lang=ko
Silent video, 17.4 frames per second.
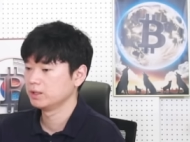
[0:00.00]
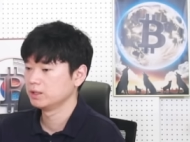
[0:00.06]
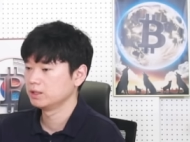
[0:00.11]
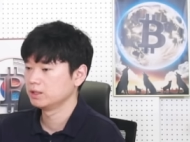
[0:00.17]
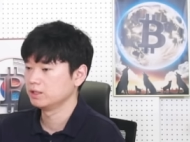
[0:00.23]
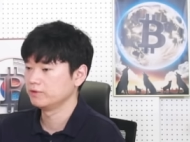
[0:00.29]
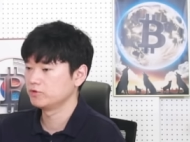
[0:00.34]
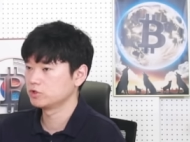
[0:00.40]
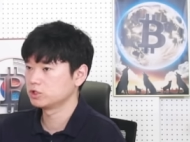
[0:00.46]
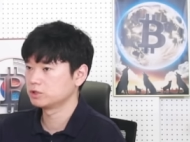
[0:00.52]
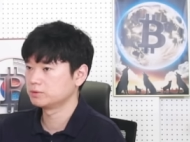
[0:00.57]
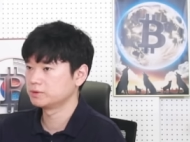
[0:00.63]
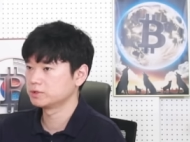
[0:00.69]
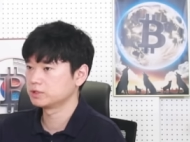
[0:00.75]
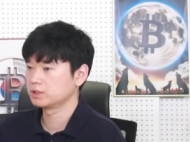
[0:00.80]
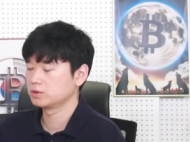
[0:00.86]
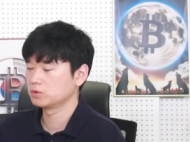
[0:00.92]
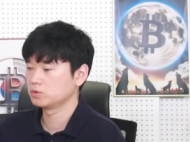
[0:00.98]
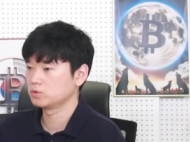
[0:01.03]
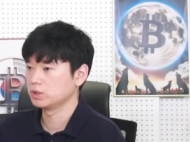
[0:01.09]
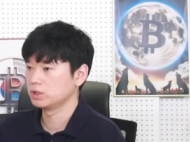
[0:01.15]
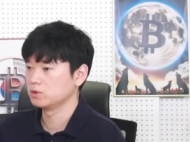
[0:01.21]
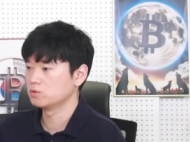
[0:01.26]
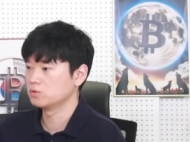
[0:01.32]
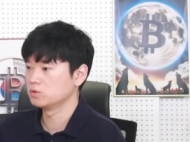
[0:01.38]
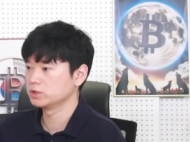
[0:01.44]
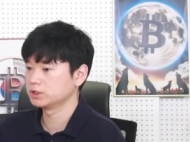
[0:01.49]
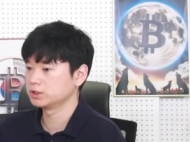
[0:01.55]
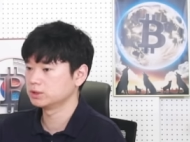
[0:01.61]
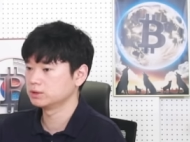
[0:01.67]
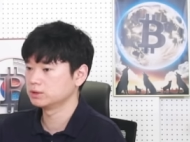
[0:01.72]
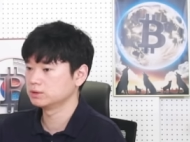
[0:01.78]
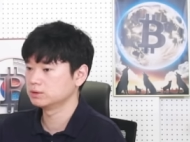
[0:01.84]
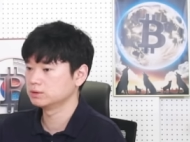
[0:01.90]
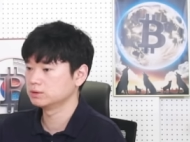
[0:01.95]
이 퓨처버스가 또
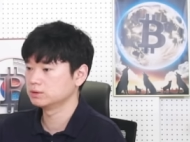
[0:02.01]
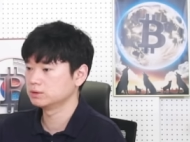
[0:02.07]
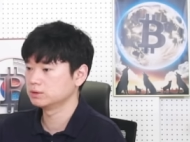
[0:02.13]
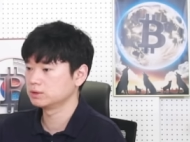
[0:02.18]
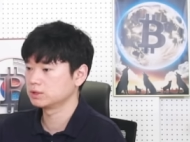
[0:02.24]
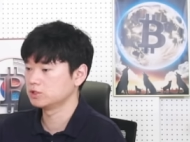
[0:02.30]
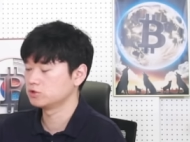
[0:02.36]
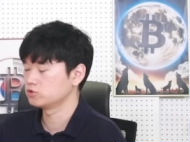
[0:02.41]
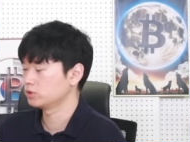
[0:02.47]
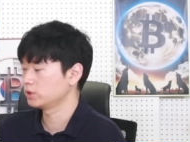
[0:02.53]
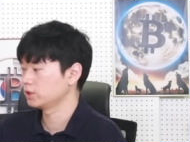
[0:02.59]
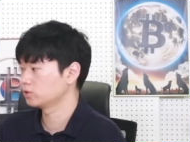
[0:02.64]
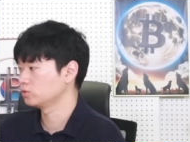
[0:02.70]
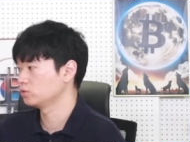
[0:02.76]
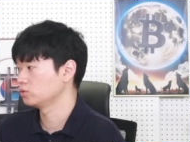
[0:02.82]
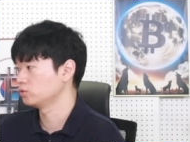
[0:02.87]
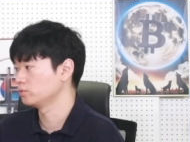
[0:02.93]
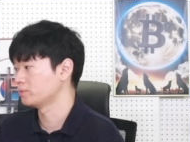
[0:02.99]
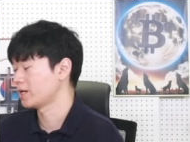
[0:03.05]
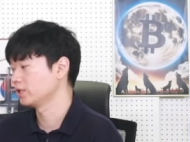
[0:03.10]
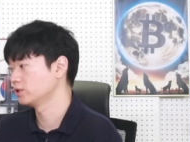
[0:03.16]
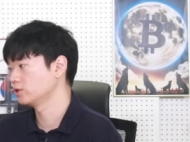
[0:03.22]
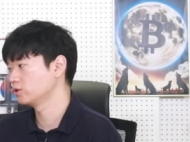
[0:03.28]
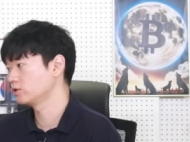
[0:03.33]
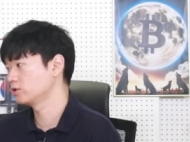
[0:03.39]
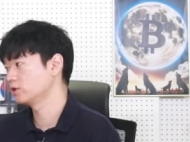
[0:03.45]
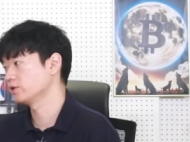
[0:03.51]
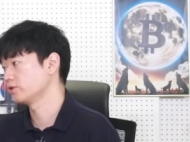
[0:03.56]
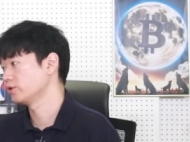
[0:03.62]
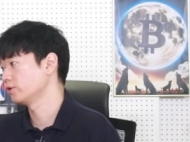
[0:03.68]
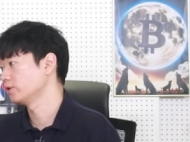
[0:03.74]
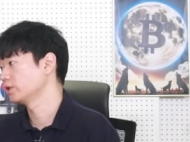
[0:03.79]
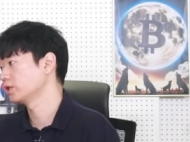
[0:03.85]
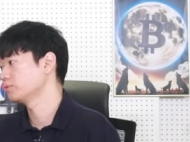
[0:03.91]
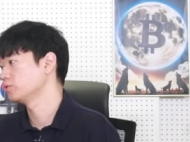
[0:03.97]
인공지능 기술에 또 많이 특화가 되어
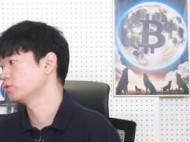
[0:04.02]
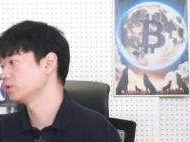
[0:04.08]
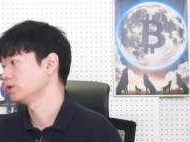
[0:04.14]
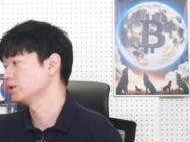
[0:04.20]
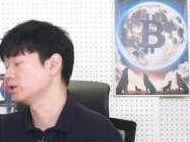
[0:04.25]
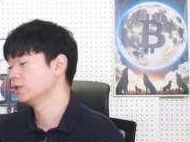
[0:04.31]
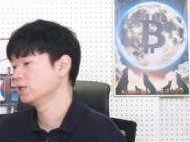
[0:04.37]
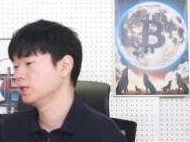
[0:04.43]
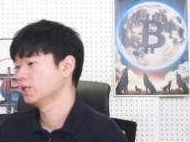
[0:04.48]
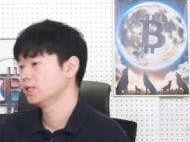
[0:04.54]
있다 보니 네.